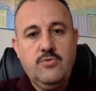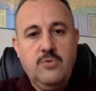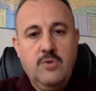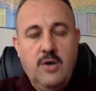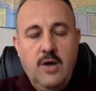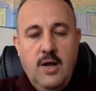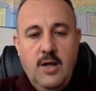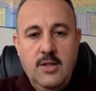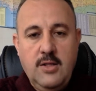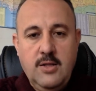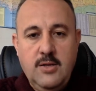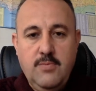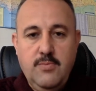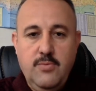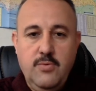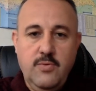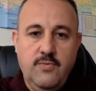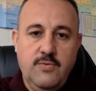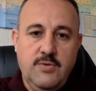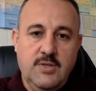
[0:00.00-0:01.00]
gün kaldık.
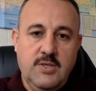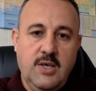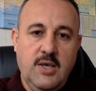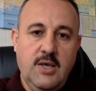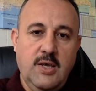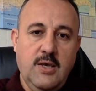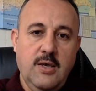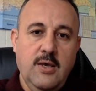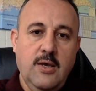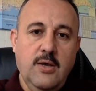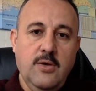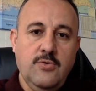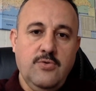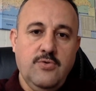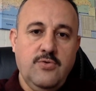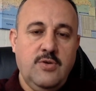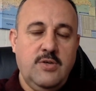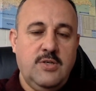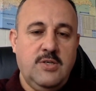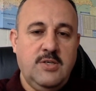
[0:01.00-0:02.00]
Bu vize
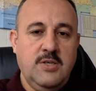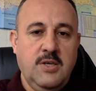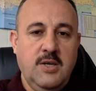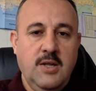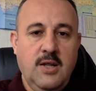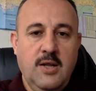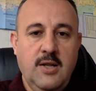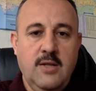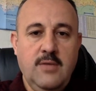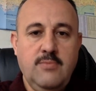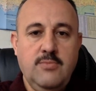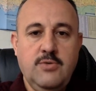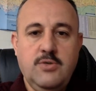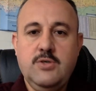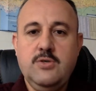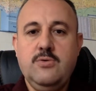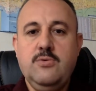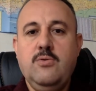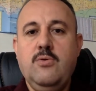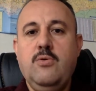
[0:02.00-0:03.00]
süresini ihlal
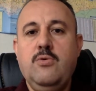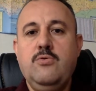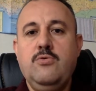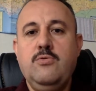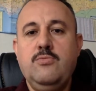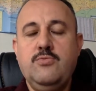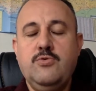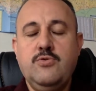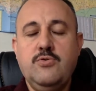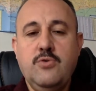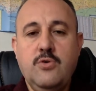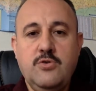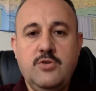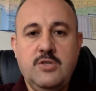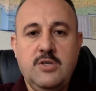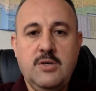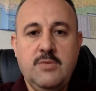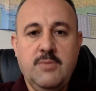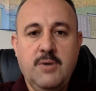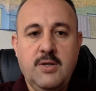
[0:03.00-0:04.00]
etmiş olduğumuzu
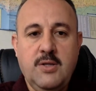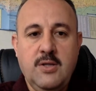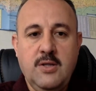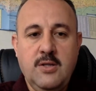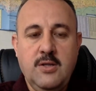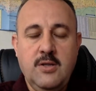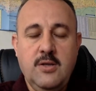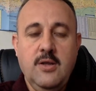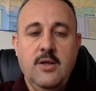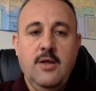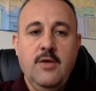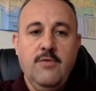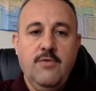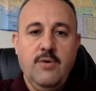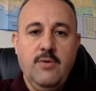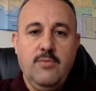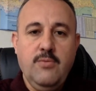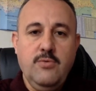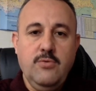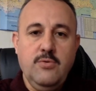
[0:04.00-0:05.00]
göstermektedir.
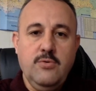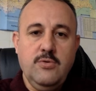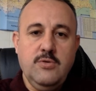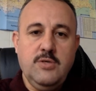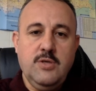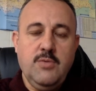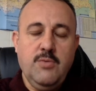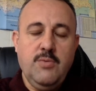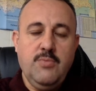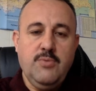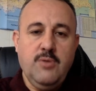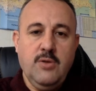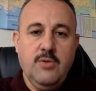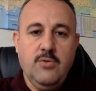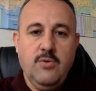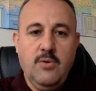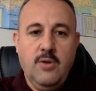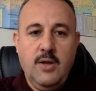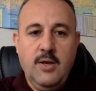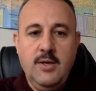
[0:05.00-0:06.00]
Ve bu sebepten
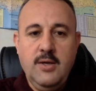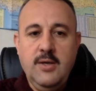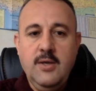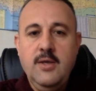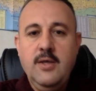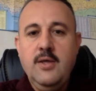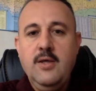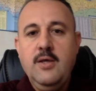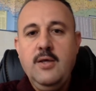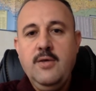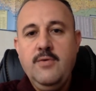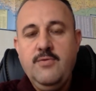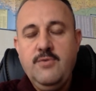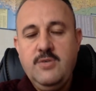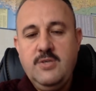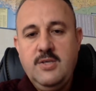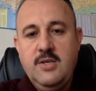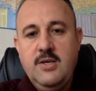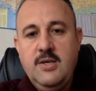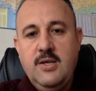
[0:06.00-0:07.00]
dolayı
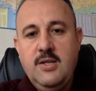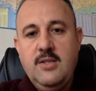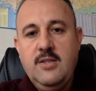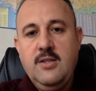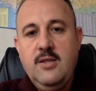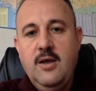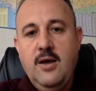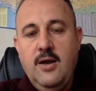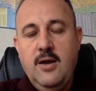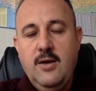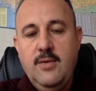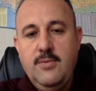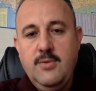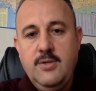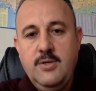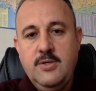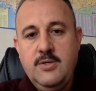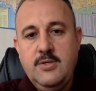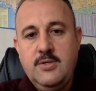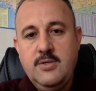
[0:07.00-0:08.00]
vize reddi
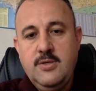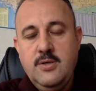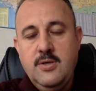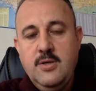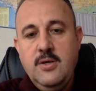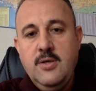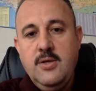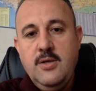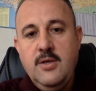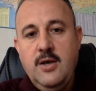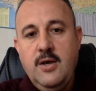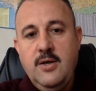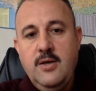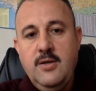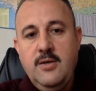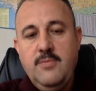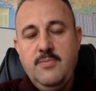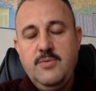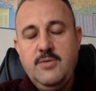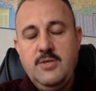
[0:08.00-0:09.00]
alabiliriz.
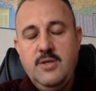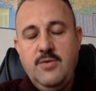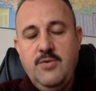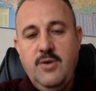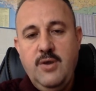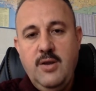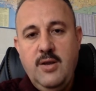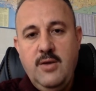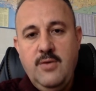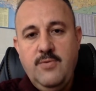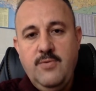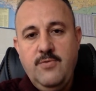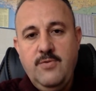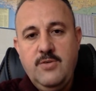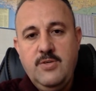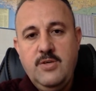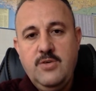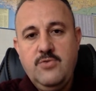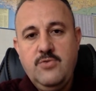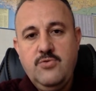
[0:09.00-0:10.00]
Yani bize verilen
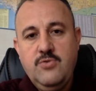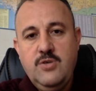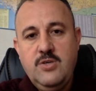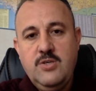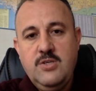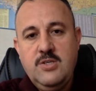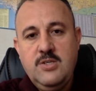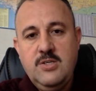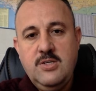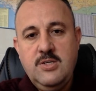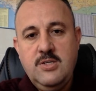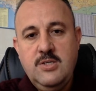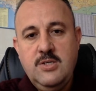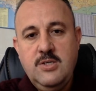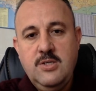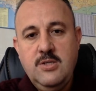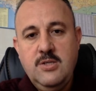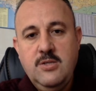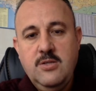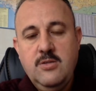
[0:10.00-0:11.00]
vize süresini
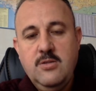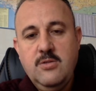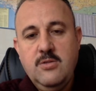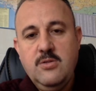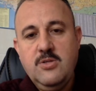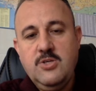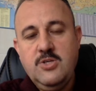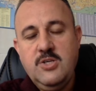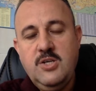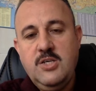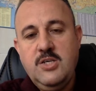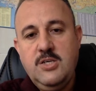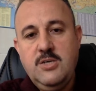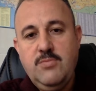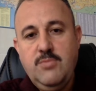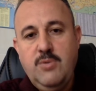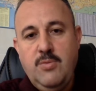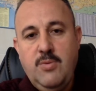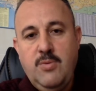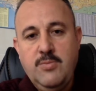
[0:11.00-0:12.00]
dışına
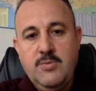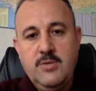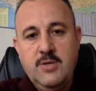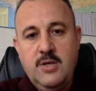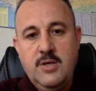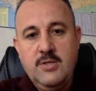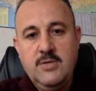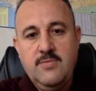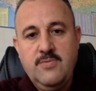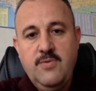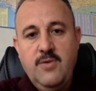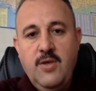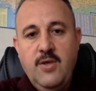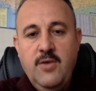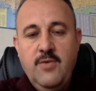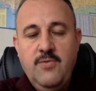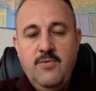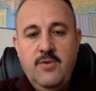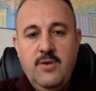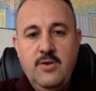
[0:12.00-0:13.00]
çıkmamamız lazım.
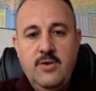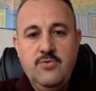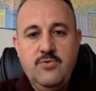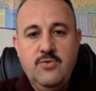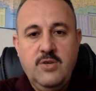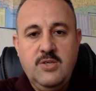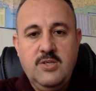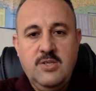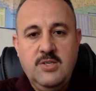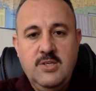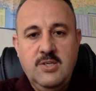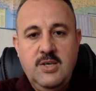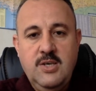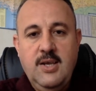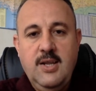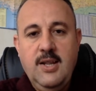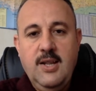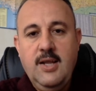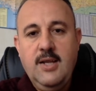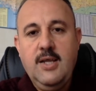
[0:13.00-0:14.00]
Vize süresini
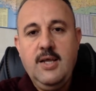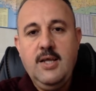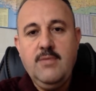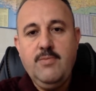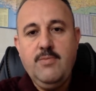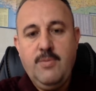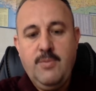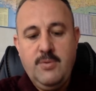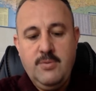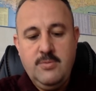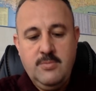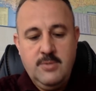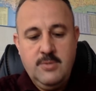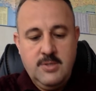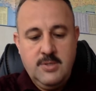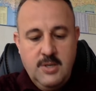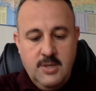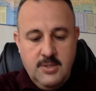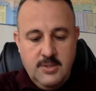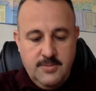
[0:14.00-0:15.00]
ihlal
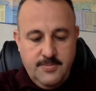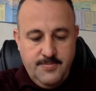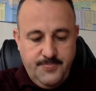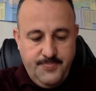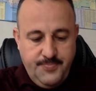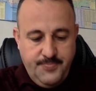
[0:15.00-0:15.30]
etmememiz lazım.